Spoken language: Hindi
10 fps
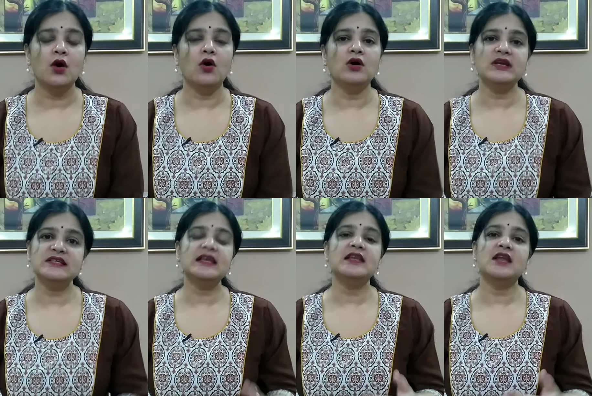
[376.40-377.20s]
और
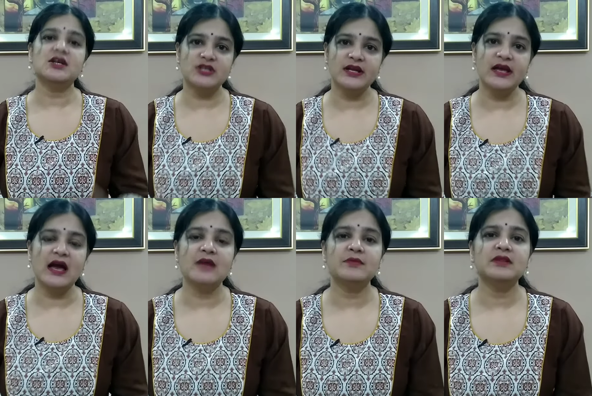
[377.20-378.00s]
इसके लक्षण क्या
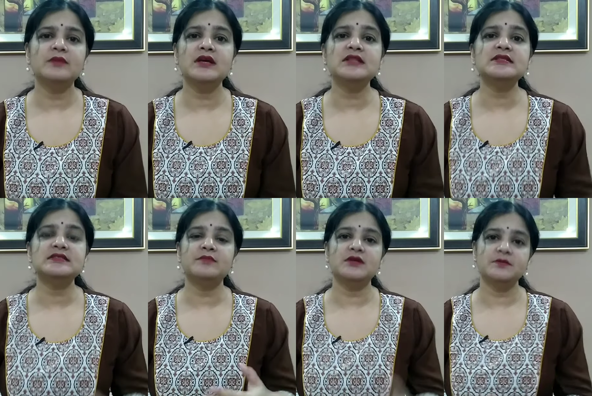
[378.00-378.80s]
है मतलब किन
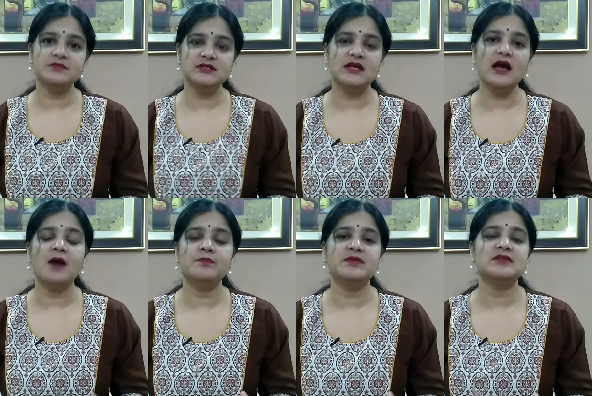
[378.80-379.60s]
सिम्टम्स से
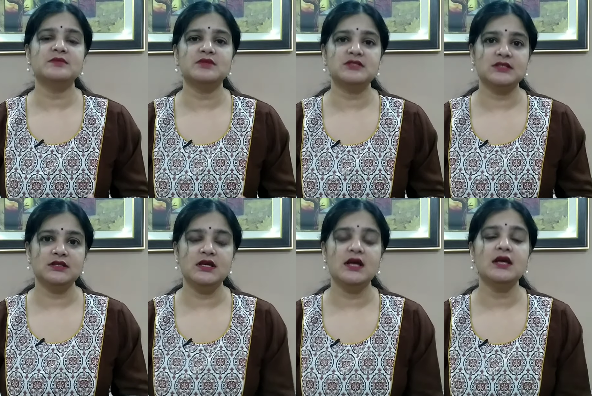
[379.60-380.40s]
आप ये समझ
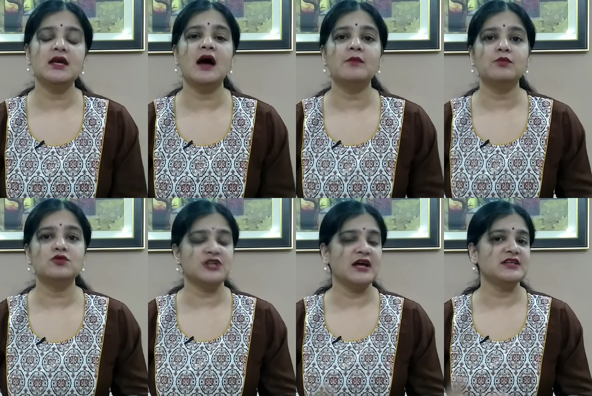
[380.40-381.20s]
सकती हैं कि
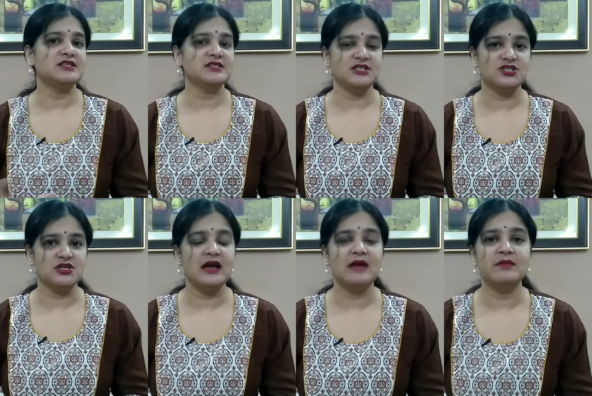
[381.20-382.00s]
आपको शायद
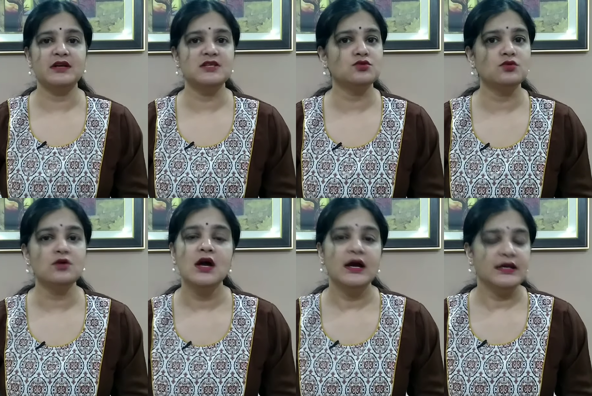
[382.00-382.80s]
जेस्टेशनल डायबिटीज़ तो
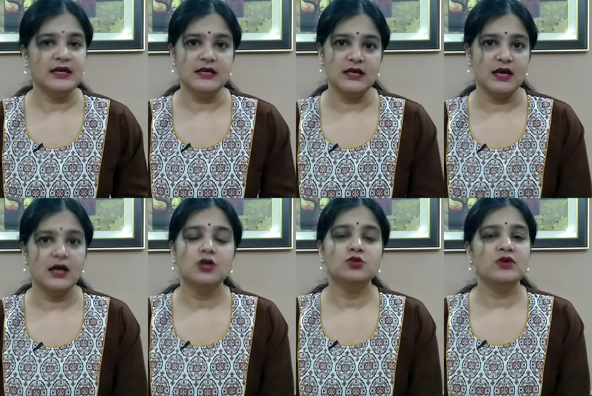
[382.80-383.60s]
नहीं है
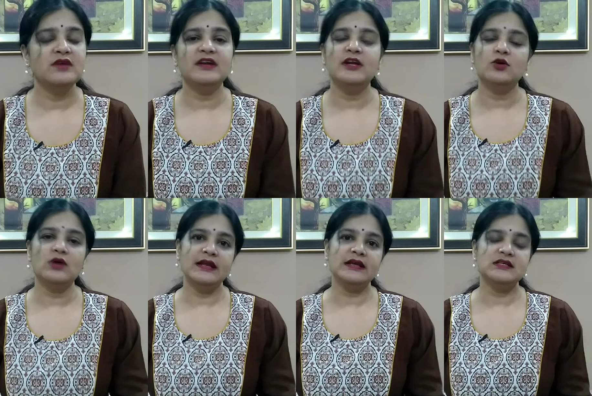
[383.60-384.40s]
तो ये वीडियो का
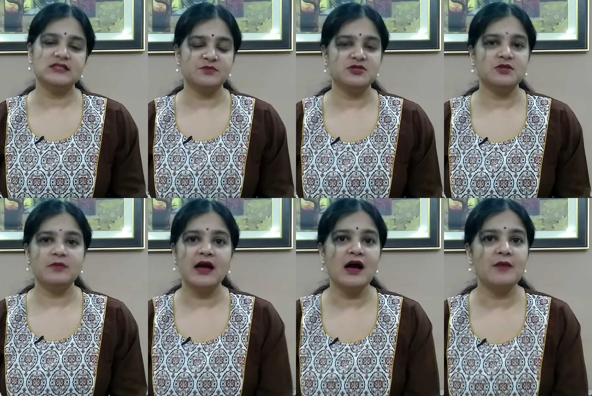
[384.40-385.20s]
लिंक डिस्क्रिप्शन
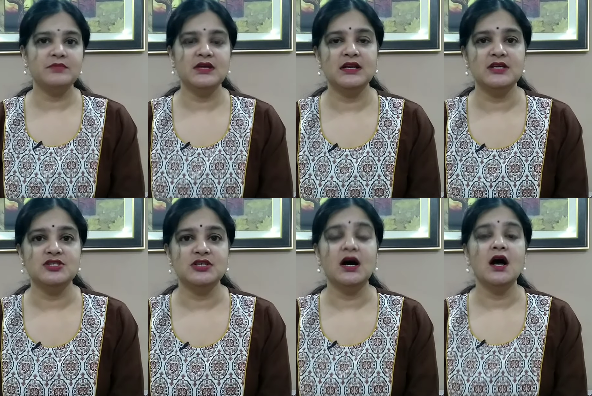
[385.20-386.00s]
में है आप देख
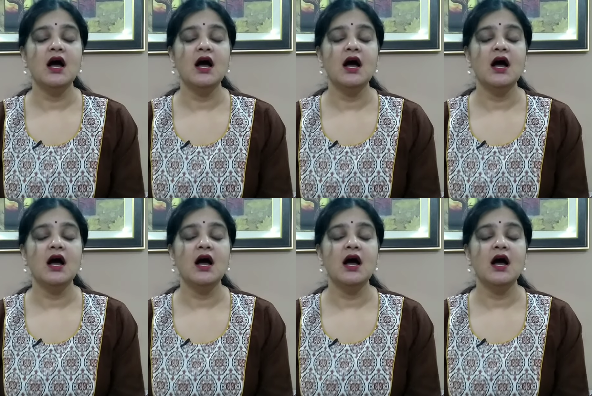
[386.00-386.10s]
लीजिएगा